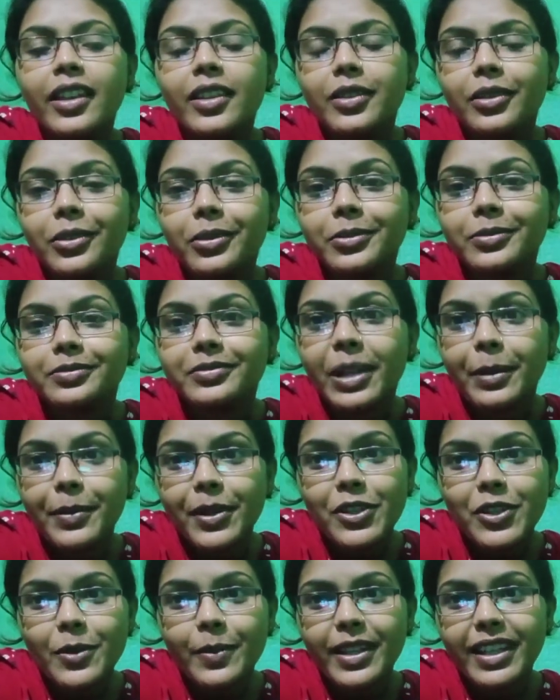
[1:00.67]
তো
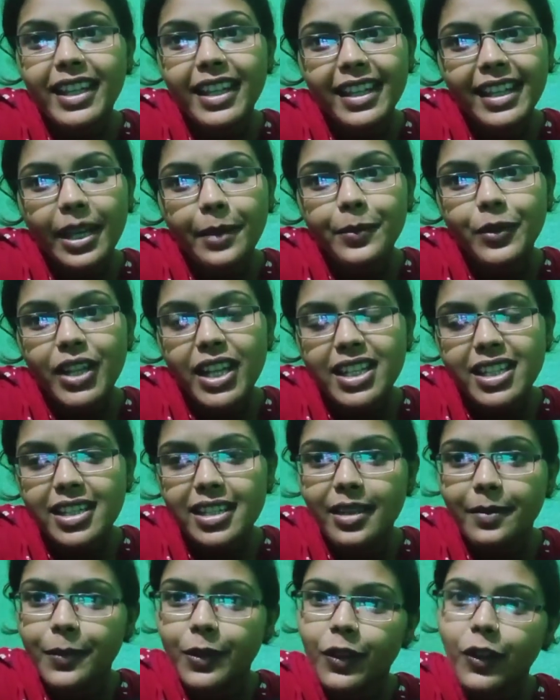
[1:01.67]
সবাই কে কেমন
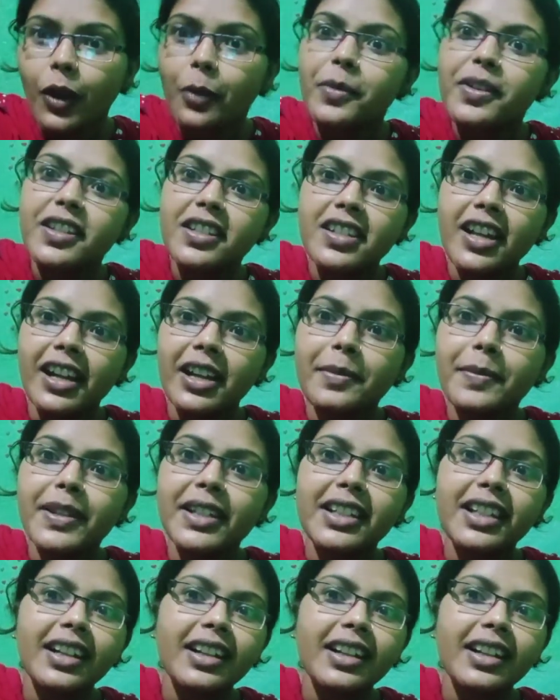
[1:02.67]
আছেন আমাকে কমেন্টে জানাবেন